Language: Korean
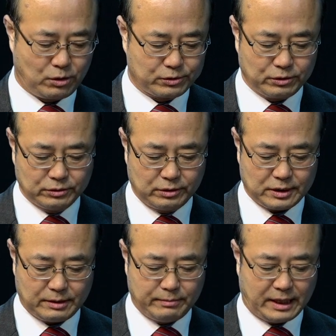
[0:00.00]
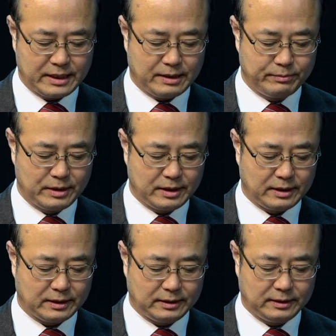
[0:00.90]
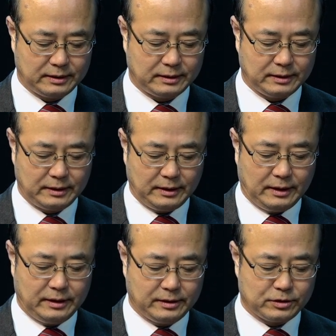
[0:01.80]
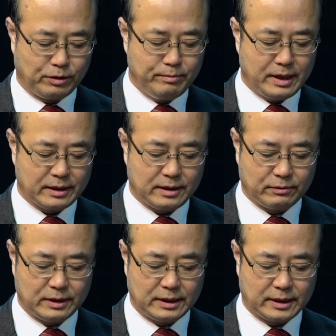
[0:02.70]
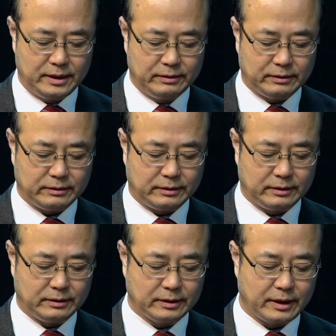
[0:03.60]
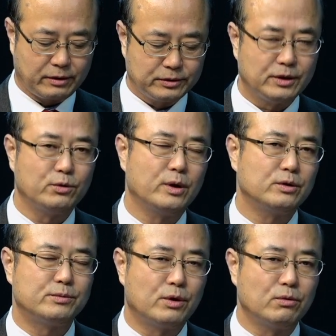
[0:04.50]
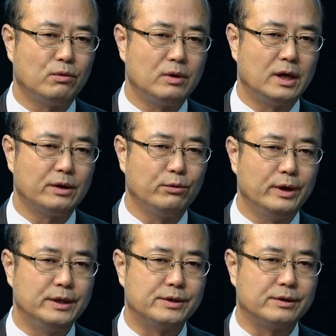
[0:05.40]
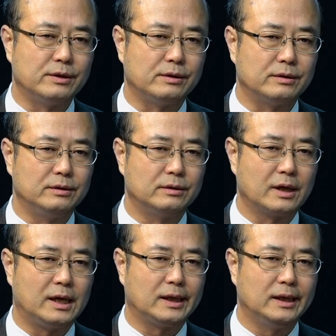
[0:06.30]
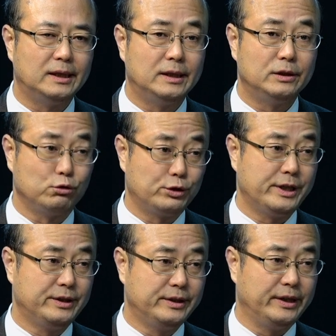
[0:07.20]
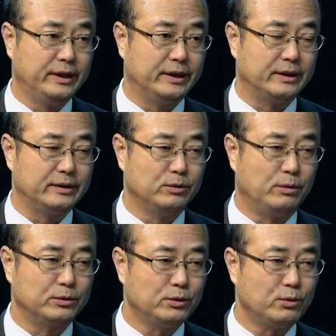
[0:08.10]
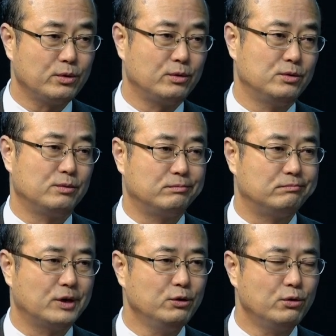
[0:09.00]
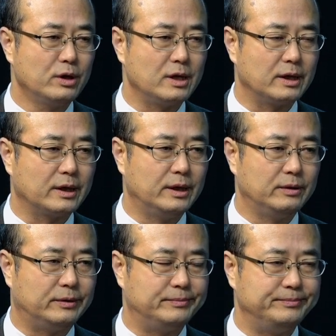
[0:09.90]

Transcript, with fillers: 뭐 걱정들을 참 많이 합니다. 음. 어, 일단 전망이라고 할까요? 네. 어, 이게 경산호회가 좀 성공을 하기 위해서 음. 어, 각 주체들이 좀 어떤 노력을 좀 기울여야 될까요?